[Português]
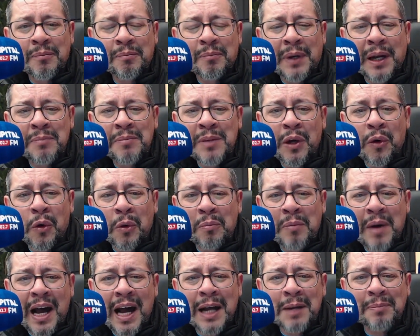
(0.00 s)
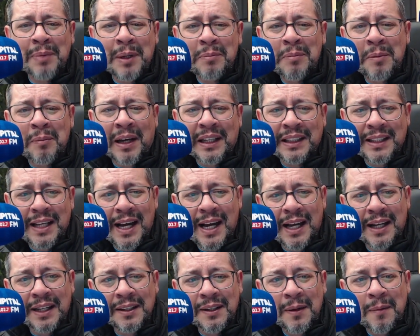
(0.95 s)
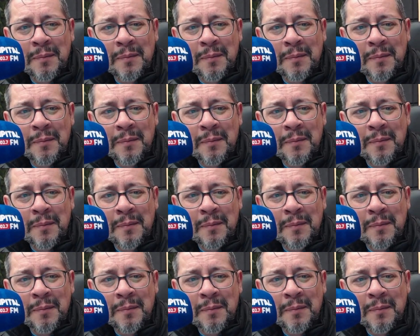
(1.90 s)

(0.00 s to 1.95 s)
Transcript: para me roubar, para me matar.